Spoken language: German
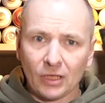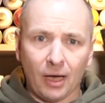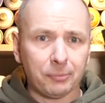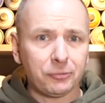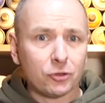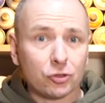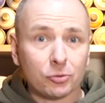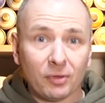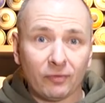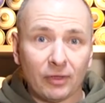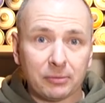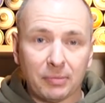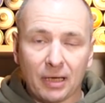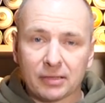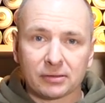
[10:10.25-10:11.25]
Habt ihr schon mal
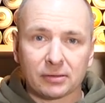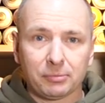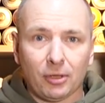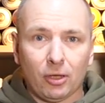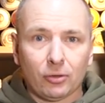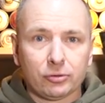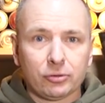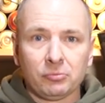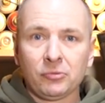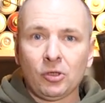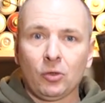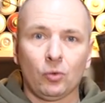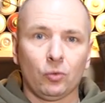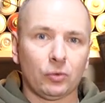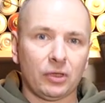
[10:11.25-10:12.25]
Waldbasen gebaut
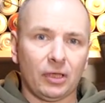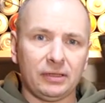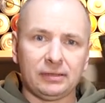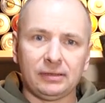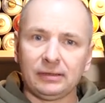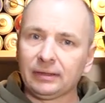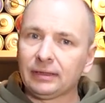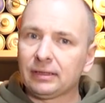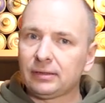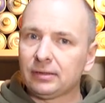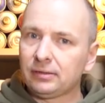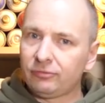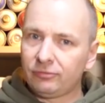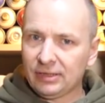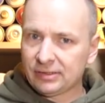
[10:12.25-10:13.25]
oder integriert ihr
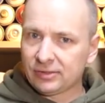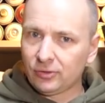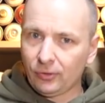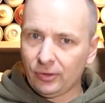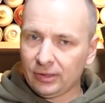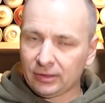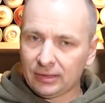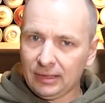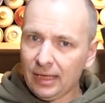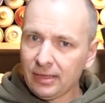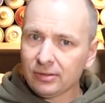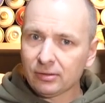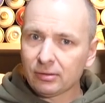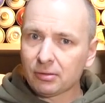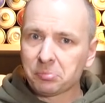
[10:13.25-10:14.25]
die fest in euer
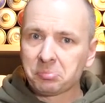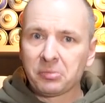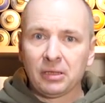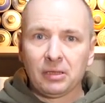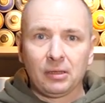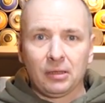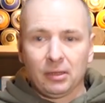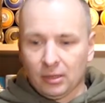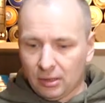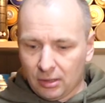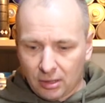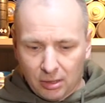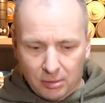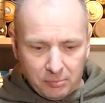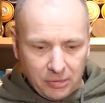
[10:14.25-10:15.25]
Gelände?
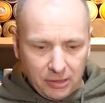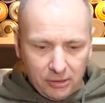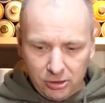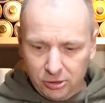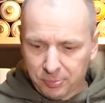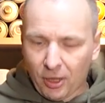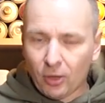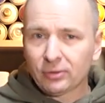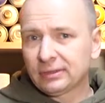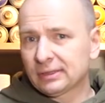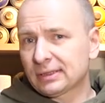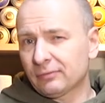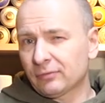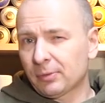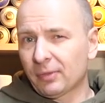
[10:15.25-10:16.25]
Ähm, ich brauchte
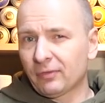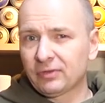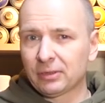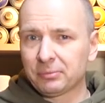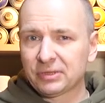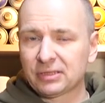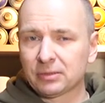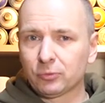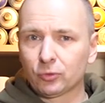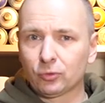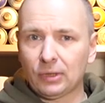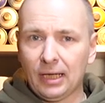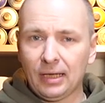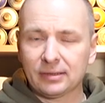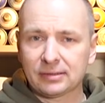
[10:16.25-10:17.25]
jetzt einfach mal wieder ein bisschen
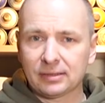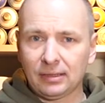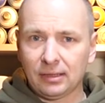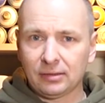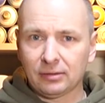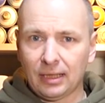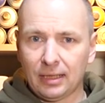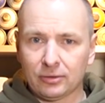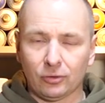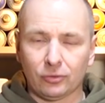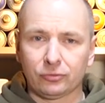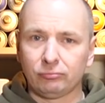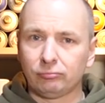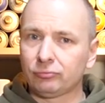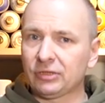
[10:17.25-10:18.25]
modulares Gelände, halt
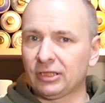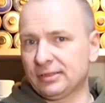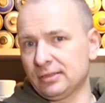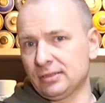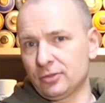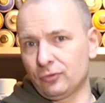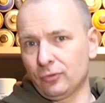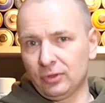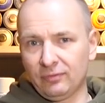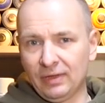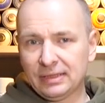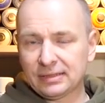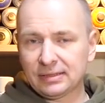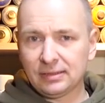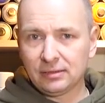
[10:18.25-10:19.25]
auch tatsächlich für
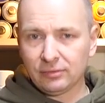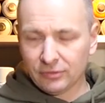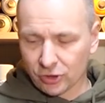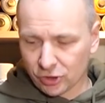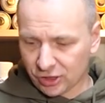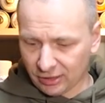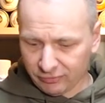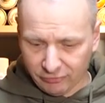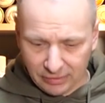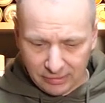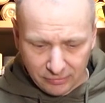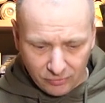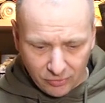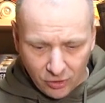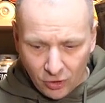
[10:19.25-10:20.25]
Events, die hier wieder
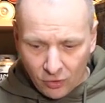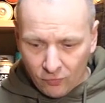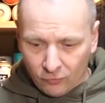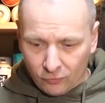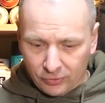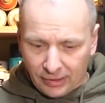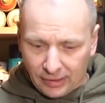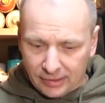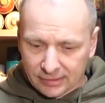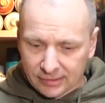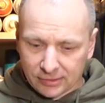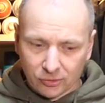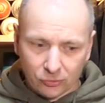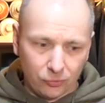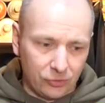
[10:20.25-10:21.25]
stattfinden. Von daher ist
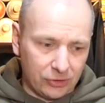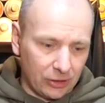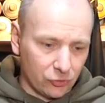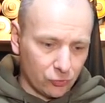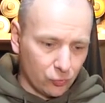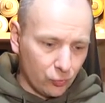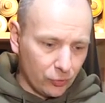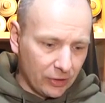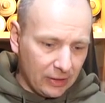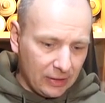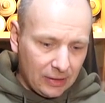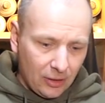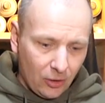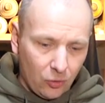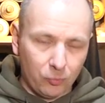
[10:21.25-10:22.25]
das natürlich ganz gut,
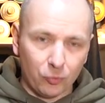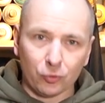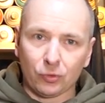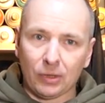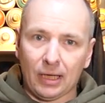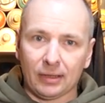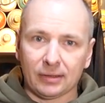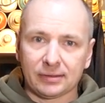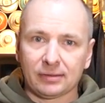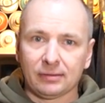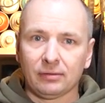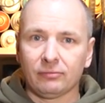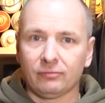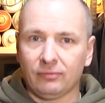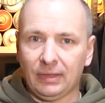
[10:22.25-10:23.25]
auch modulares
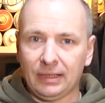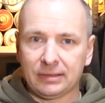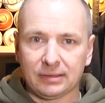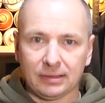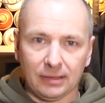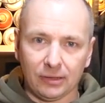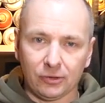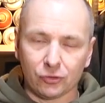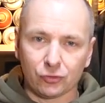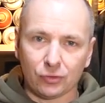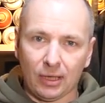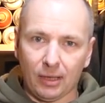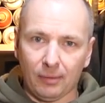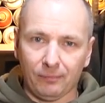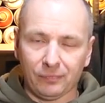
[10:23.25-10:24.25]
Waldgelände
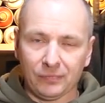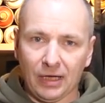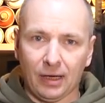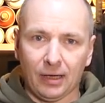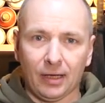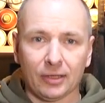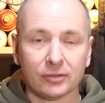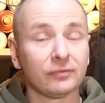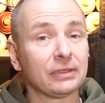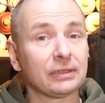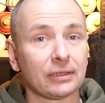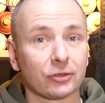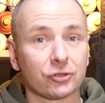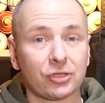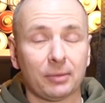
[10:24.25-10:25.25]
zu haben. Ja, also wie
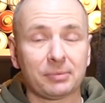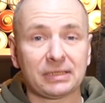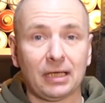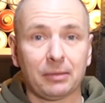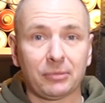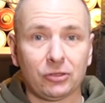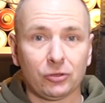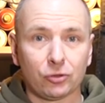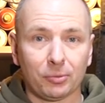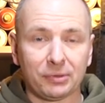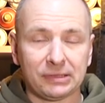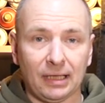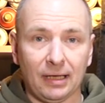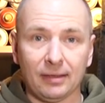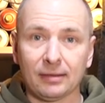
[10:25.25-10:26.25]
gesagt, schreibt es gerne mal in die
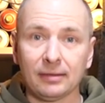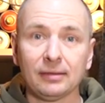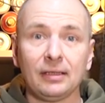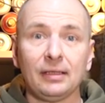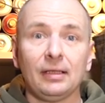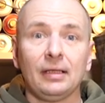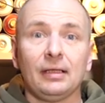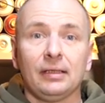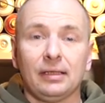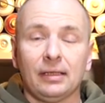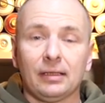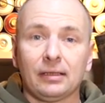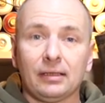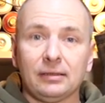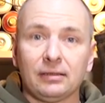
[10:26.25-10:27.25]
Kommentare.
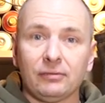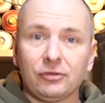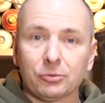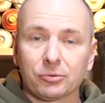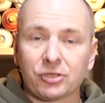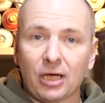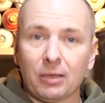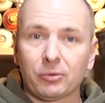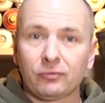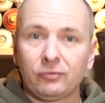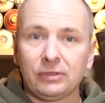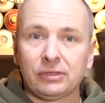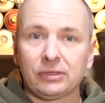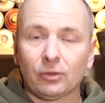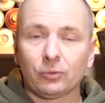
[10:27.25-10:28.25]
Äh, in der Videobeschreibung
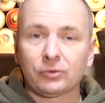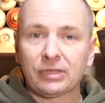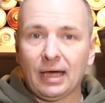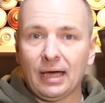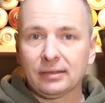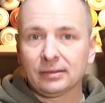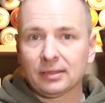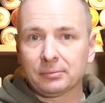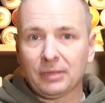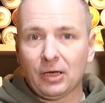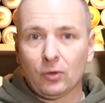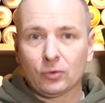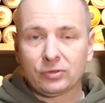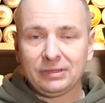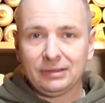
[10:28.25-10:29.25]
findet ihr unter anderem
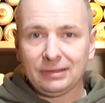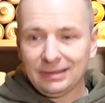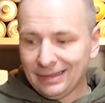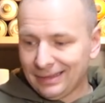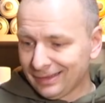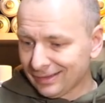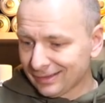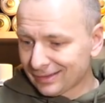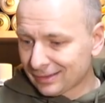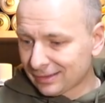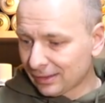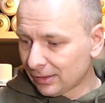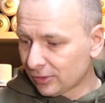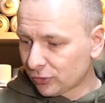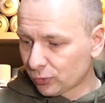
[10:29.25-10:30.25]
auch die
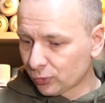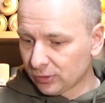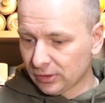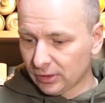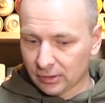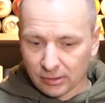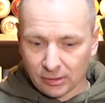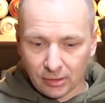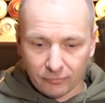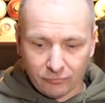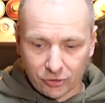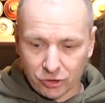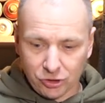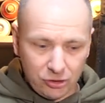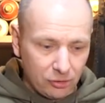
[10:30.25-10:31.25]
Links zu den äh,
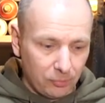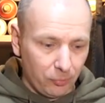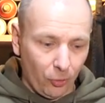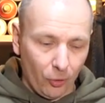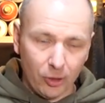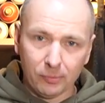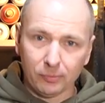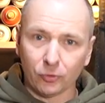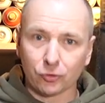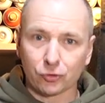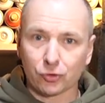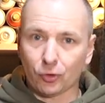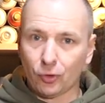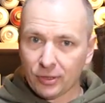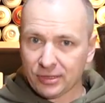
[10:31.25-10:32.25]
verschiedenen Bäumen und
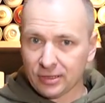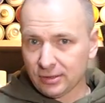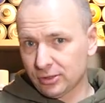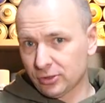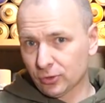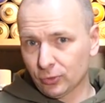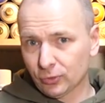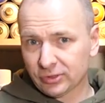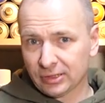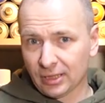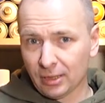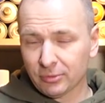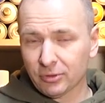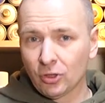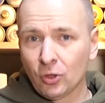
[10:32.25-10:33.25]
Sträuchern, die ich genutzt
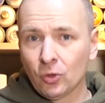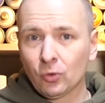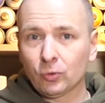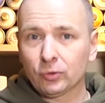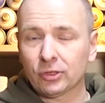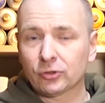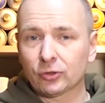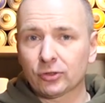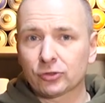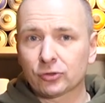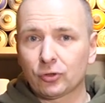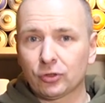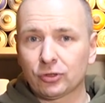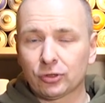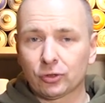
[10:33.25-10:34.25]
habe. Und
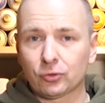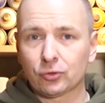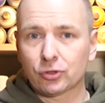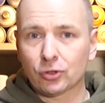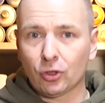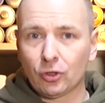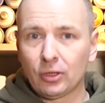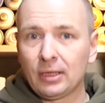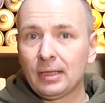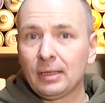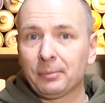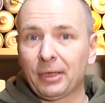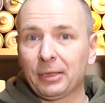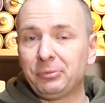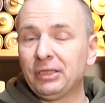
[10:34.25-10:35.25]
ansonsten könnt ihr natürlich auch
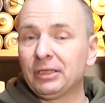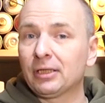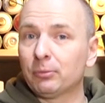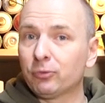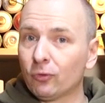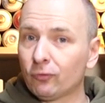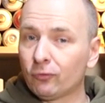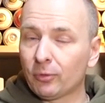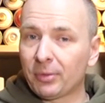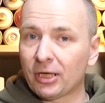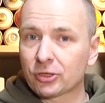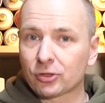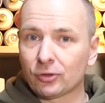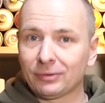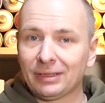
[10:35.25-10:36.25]
bei PK Pro
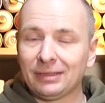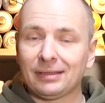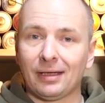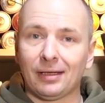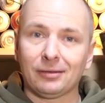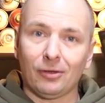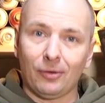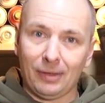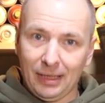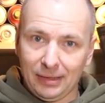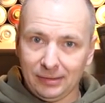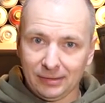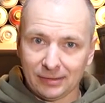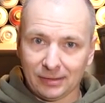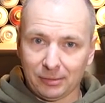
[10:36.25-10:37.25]
vorbeischauen, denn der hat auch
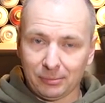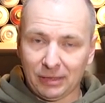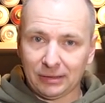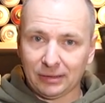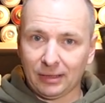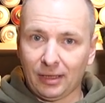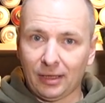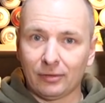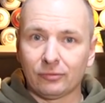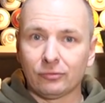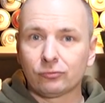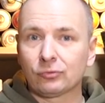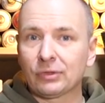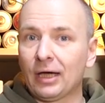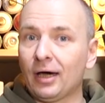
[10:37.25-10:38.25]
einiges an Material,
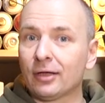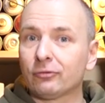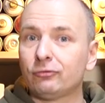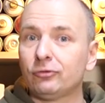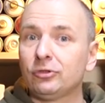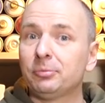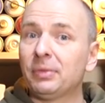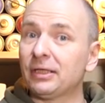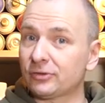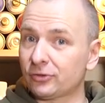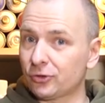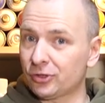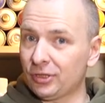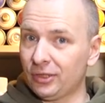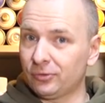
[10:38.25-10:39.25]
gerade für die
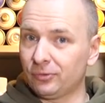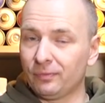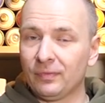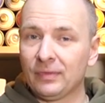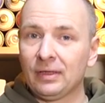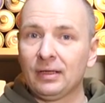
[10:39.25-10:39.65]
Bassgestaltung.